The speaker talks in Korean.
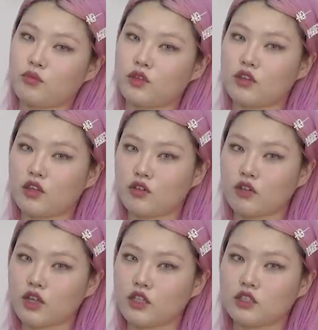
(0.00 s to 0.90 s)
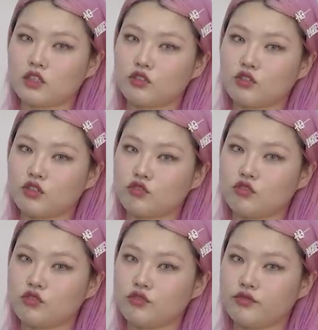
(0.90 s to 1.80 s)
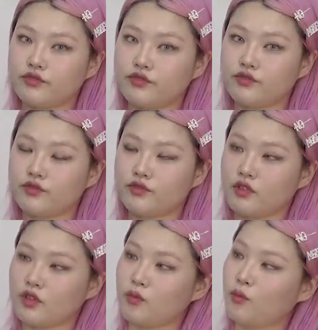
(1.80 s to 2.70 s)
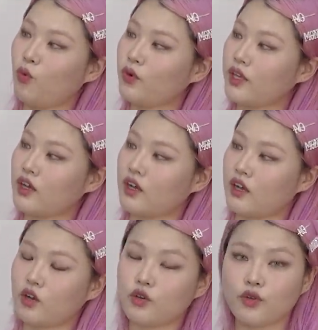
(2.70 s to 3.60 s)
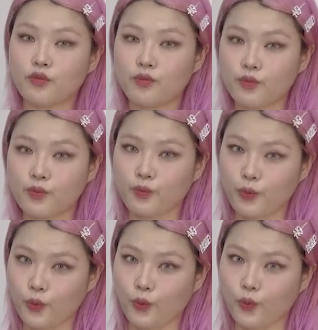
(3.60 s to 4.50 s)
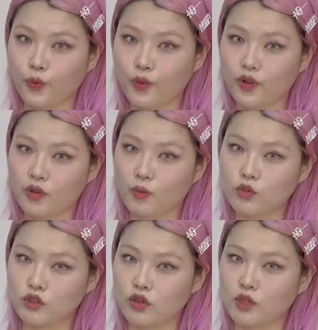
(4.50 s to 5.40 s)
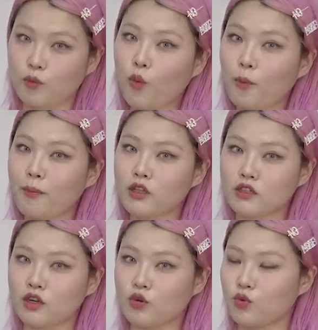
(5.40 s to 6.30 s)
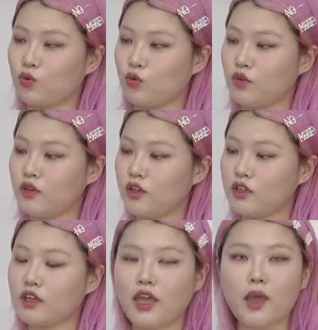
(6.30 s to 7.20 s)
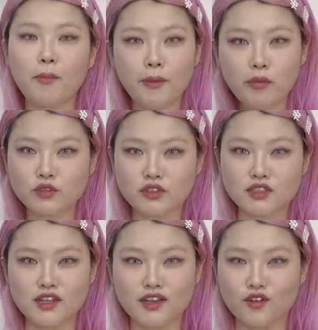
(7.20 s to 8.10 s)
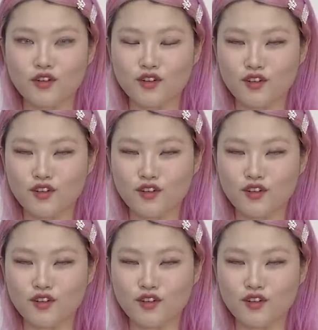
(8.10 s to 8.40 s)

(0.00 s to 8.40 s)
밑에 이렇게 한자가 써있고 복인가요? 복. 저한테 복 받으라고 이게 해피부츠래요.